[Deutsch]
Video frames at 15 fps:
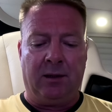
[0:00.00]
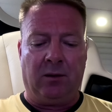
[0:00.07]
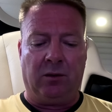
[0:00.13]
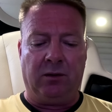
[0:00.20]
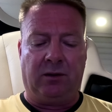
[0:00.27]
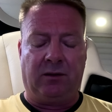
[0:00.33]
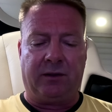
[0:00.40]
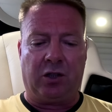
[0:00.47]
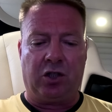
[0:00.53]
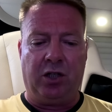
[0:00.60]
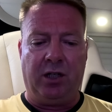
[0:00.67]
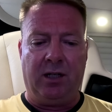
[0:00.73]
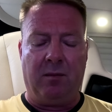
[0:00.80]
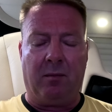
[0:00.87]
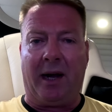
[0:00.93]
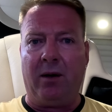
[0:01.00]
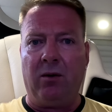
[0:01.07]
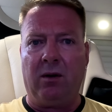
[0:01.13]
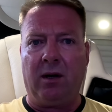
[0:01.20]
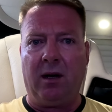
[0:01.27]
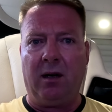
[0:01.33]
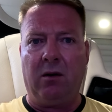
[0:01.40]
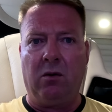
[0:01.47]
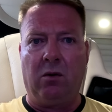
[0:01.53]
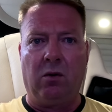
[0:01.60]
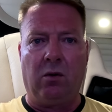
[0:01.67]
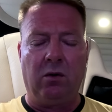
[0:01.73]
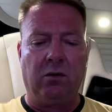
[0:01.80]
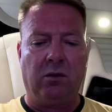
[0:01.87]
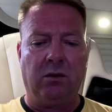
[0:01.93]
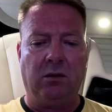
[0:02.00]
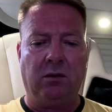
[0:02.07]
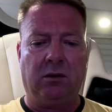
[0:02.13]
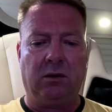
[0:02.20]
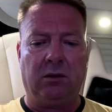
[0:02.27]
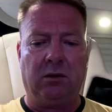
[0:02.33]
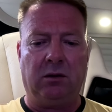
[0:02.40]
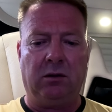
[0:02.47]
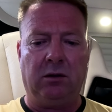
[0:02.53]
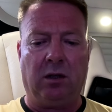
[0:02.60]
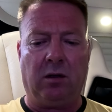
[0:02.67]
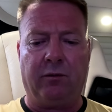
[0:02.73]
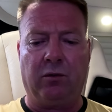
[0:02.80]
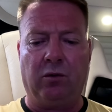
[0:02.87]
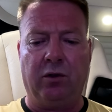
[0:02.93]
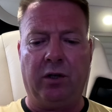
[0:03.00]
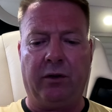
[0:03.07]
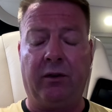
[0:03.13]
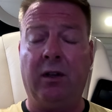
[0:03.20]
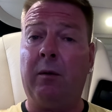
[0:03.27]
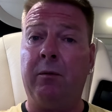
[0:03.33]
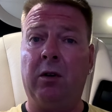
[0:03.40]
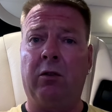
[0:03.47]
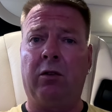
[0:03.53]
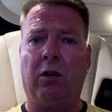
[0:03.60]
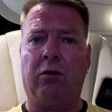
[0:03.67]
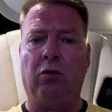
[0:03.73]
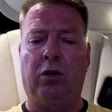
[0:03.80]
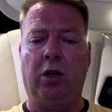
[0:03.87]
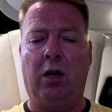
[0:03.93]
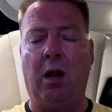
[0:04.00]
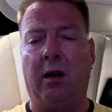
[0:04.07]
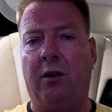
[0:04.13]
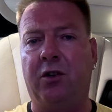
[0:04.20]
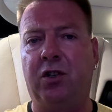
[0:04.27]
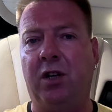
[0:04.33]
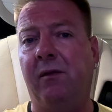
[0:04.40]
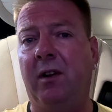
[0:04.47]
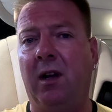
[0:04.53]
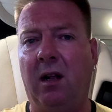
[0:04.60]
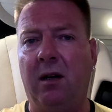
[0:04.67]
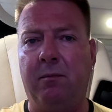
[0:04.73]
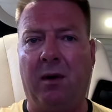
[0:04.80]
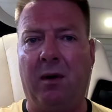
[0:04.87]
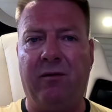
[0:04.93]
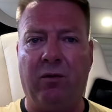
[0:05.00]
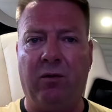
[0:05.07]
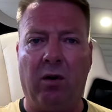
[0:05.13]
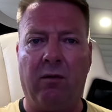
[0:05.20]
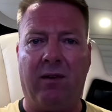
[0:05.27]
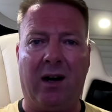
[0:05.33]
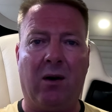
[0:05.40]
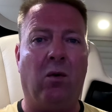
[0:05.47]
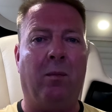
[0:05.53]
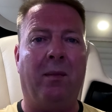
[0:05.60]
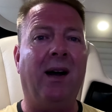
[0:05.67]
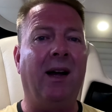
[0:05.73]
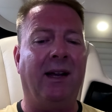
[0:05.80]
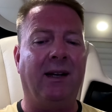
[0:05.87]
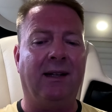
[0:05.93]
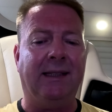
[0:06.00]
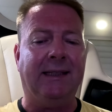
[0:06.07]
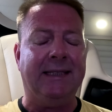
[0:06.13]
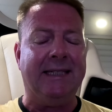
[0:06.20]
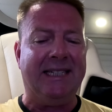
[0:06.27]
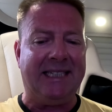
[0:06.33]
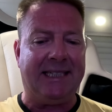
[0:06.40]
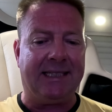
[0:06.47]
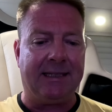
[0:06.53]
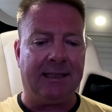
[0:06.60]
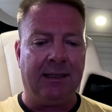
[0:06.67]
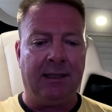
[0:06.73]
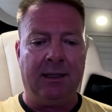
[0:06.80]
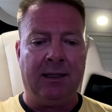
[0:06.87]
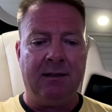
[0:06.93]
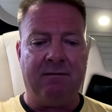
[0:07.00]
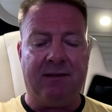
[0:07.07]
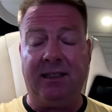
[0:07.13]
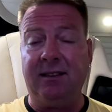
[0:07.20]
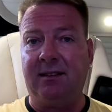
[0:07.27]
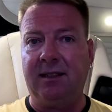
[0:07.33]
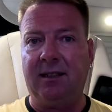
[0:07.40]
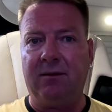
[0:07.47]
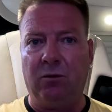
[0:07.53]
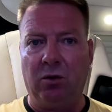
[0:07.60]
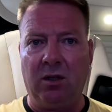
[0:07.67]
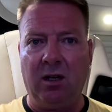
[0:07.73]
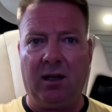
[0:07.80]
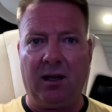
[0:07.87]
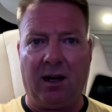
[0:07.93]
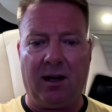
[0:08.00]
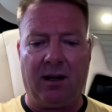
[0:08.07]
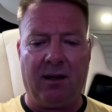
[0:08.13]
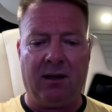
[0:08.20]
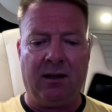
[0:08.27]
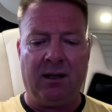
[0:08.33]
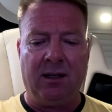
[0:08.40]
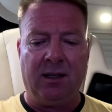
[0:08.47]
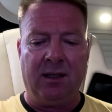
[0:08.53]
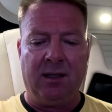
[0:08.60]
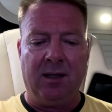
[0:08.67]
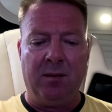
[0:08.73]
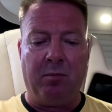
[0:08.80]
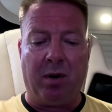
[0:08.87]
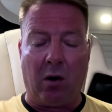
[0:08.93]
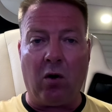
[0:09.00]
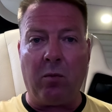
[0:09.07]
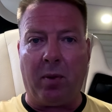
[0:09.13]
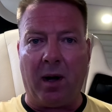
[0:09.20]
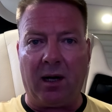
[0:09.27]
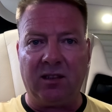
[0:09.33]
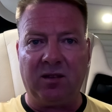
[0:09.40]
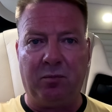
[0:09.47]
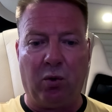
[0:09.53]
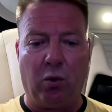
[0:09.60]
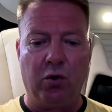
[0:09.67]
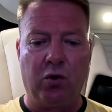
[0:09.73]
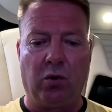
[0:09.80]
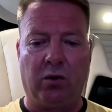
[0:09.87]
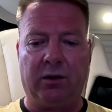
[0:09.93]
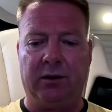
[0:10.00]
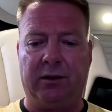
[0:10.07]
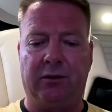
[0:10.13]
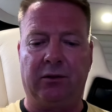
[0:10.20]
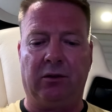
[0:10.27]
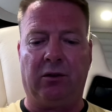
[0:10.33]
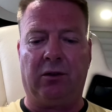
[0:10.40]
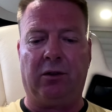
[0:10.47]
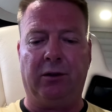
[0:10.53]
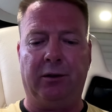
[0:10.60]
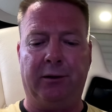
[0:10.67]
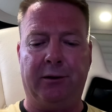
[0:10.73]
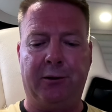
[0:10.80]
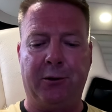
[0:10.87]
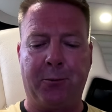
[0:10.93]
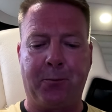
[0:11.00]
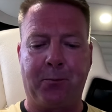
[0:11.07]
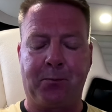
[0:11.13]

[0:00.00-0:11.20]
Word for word: uns verschiedene Meinungen eingeholt und äh, ja, aufgrund dessen haben wir gesagt, okay, klar, das stellen wir halt mal vor, warum eigentlich nicht? Wenn es denn wirklich ein brauchbares Produkt ist und